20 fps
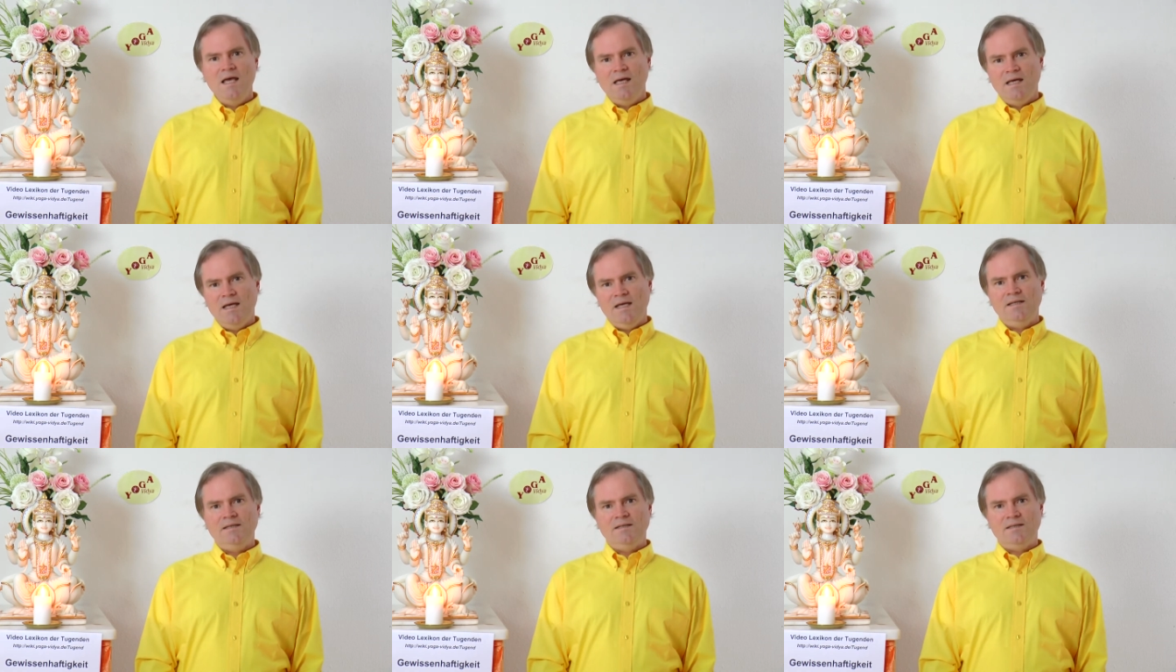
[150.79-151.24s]

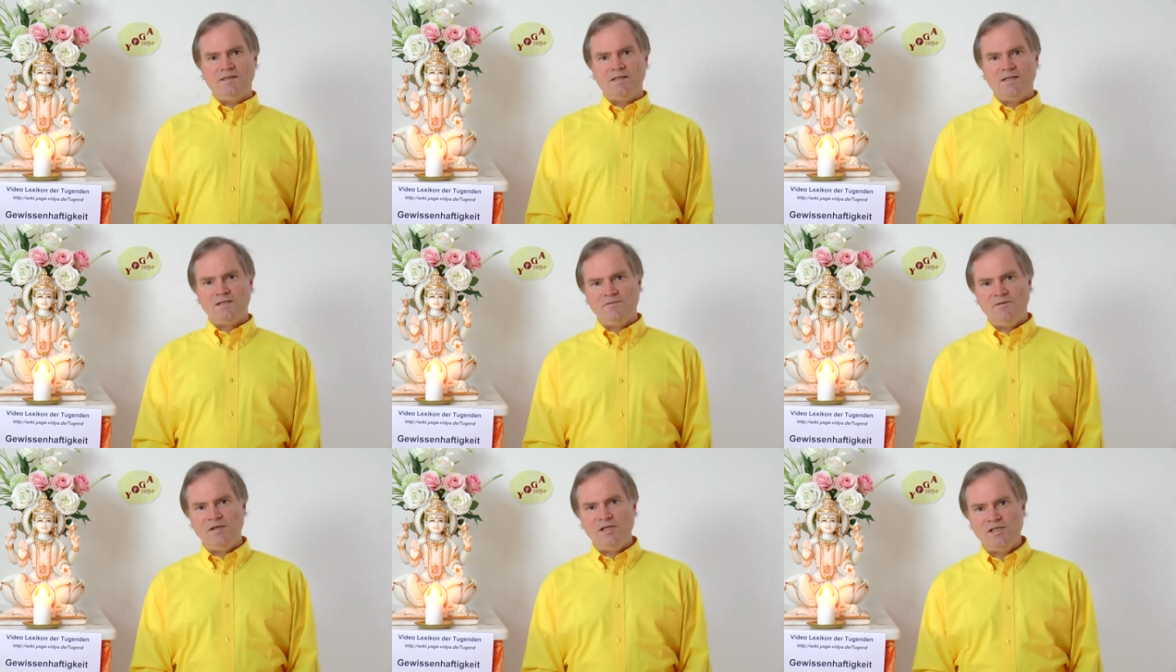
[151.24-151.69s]
Ihnen ist
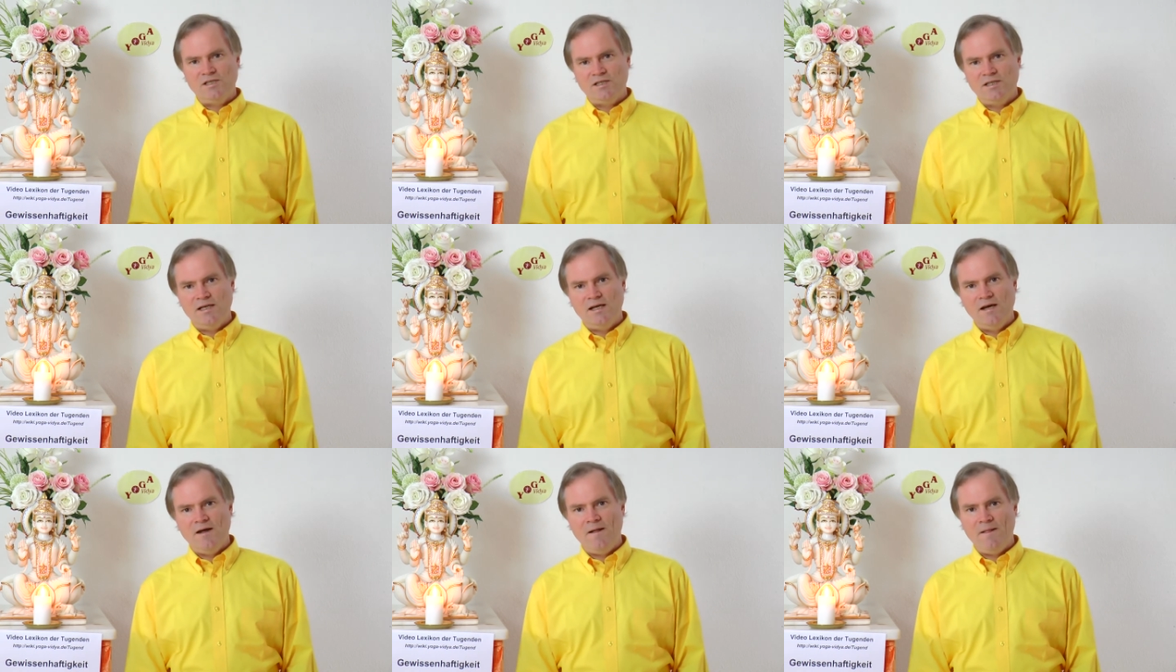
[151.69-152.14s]
es
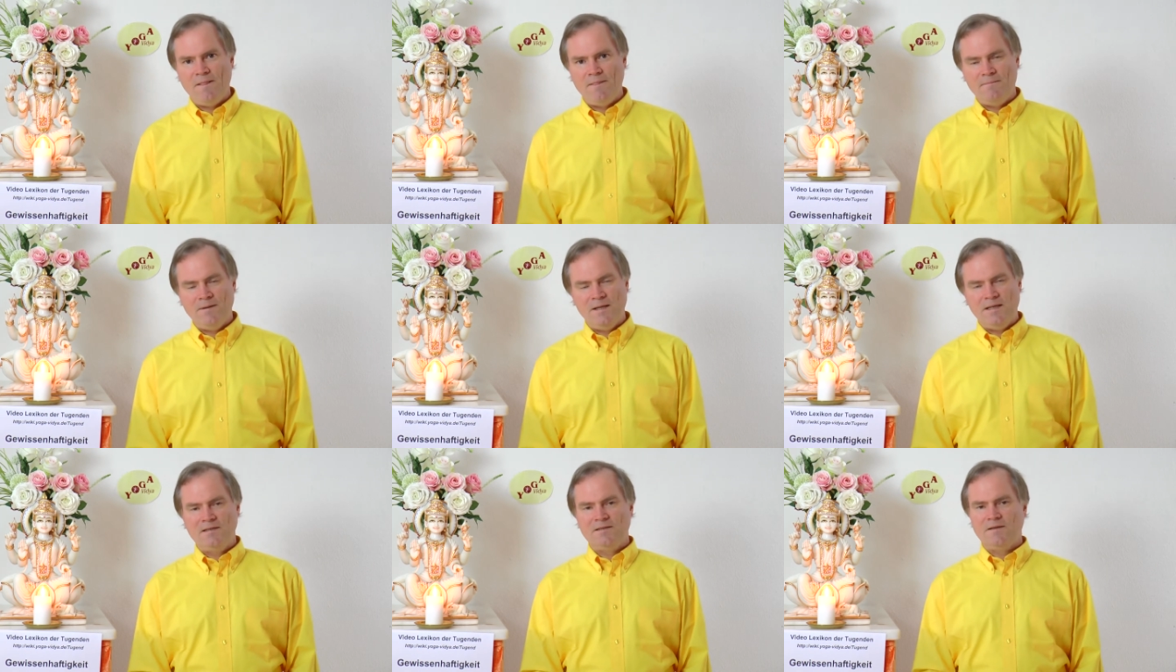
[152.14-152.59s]
wichtiger,
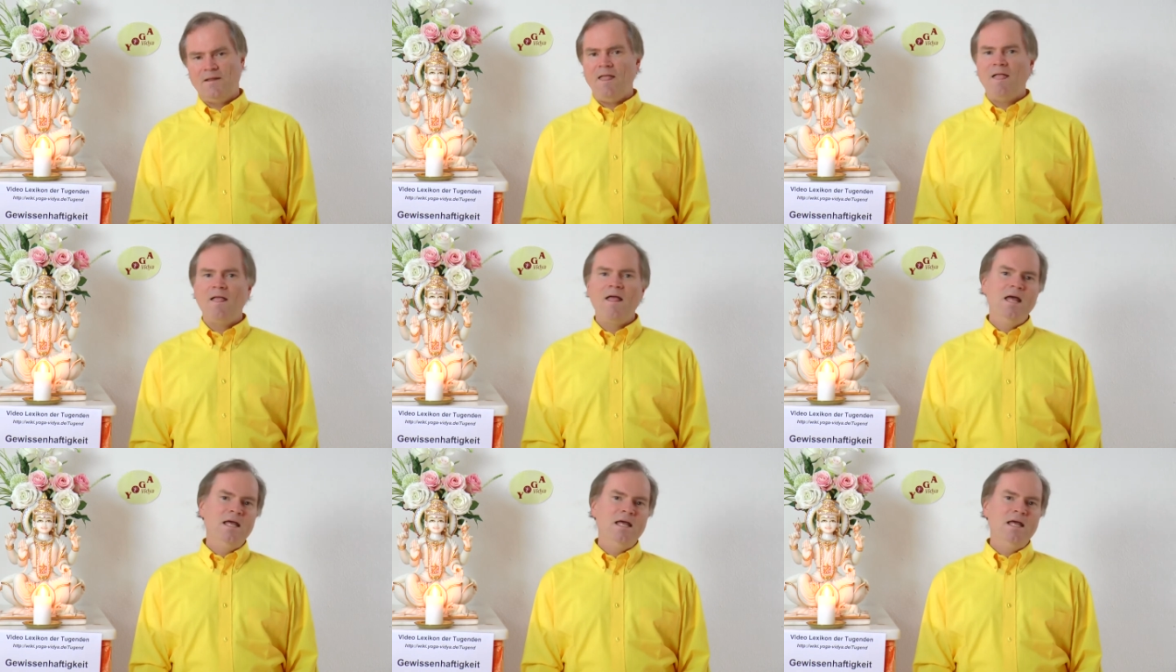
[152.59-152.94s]
mit äh,